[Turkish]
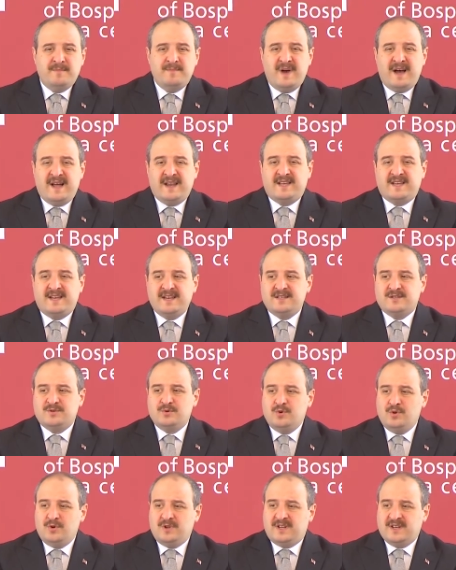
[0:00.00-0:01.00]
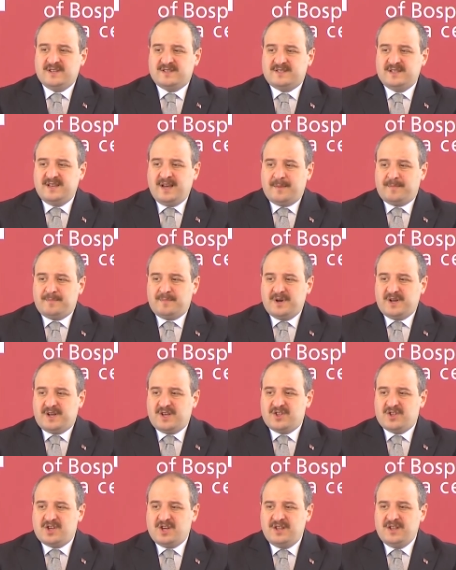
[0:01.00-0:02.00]
merkez ülkesi yapmak
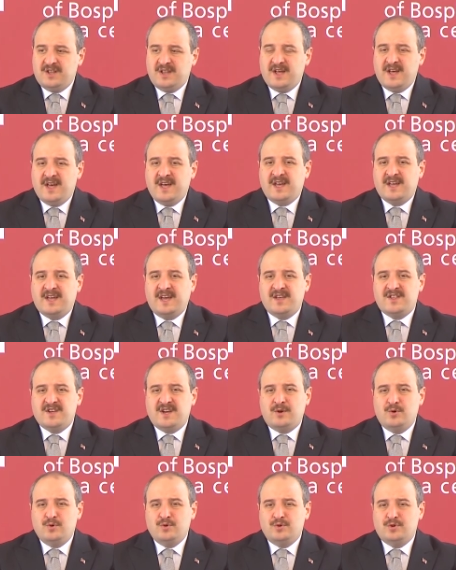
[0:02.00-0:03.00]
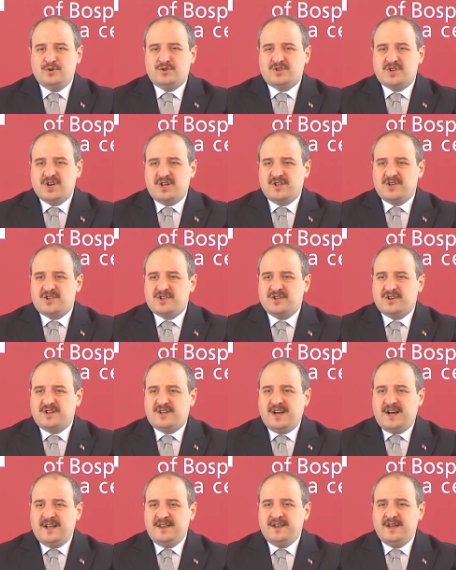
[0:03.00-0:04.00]
için gece gündüz
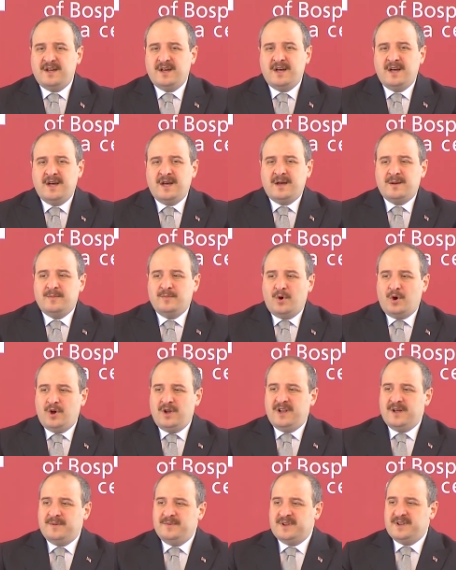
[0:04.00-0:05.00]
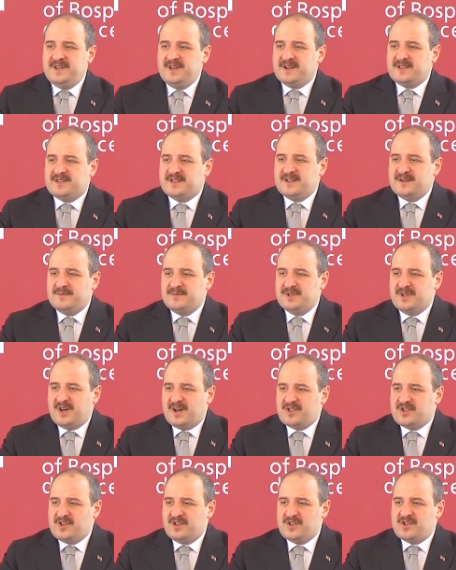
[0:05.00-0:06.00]
çalışırken böyle bir yatırımın
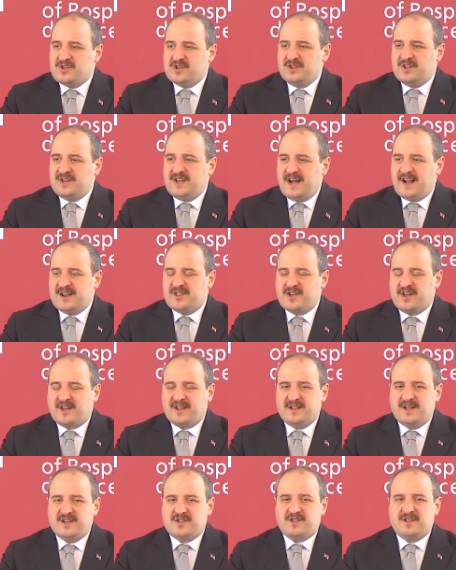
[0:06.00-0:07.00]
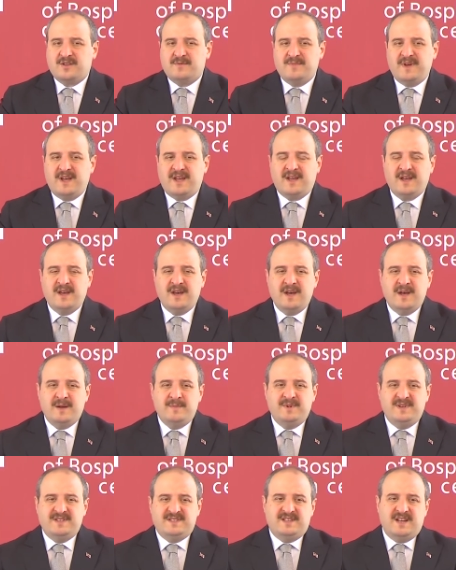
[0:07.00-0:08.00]
açılışını gerçekleştirmek
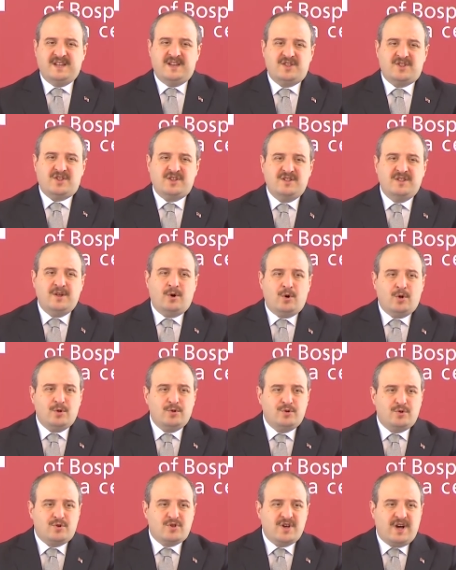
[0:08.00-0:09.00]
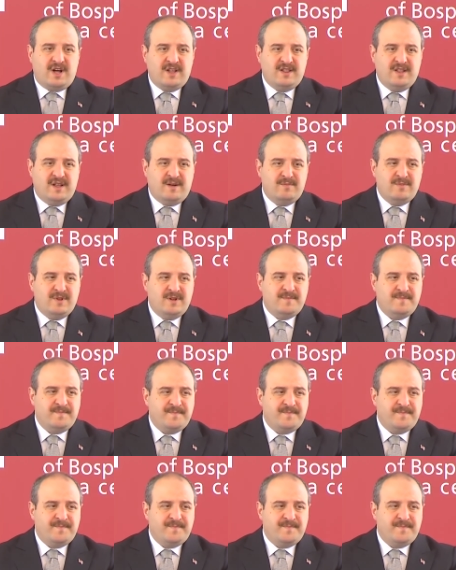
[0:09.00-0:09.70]
bizler için de oldukça anlamlı.